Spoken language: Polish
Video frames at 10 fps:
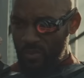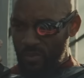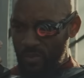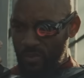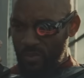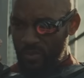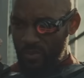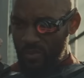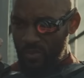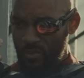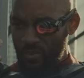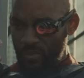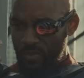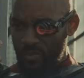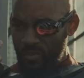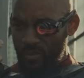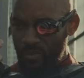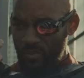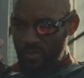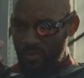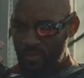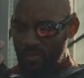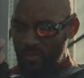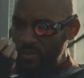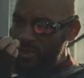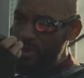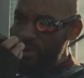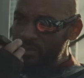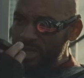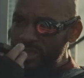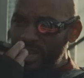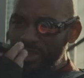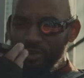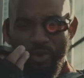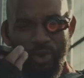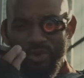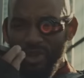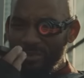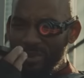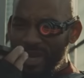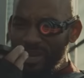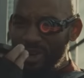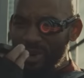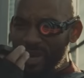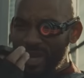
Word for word: paid until what needs to get done gets done. Nope, that's not the rules. No money, no